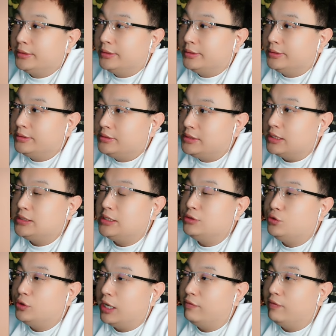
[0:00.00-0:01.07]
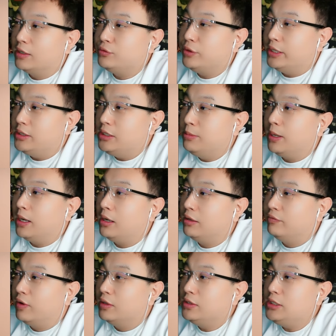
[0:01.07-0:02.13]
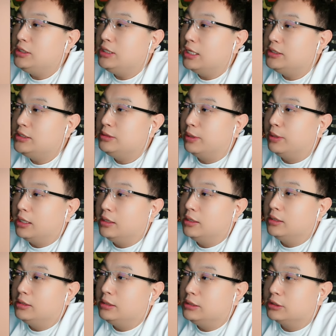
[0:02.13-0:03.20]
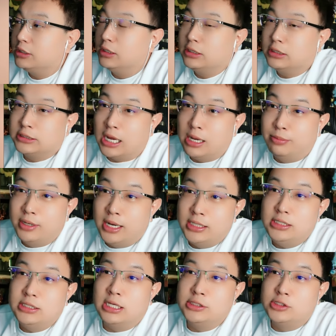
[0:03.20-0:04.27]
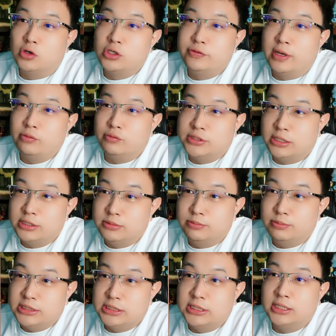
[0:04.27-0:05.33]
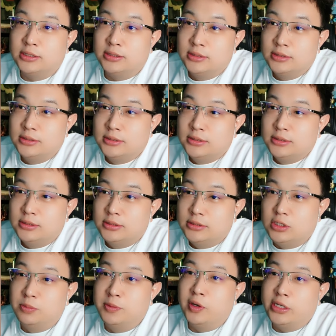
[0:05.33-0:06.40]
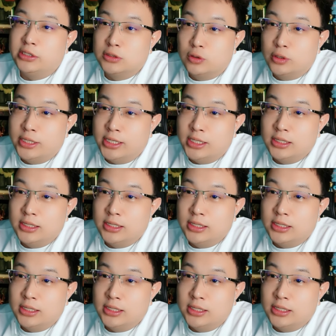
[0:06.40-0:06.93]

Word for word: 加新区开发税，一百二的房一年基本上你扔着啥也不干，一年交一万五千美金，有没有 HOA？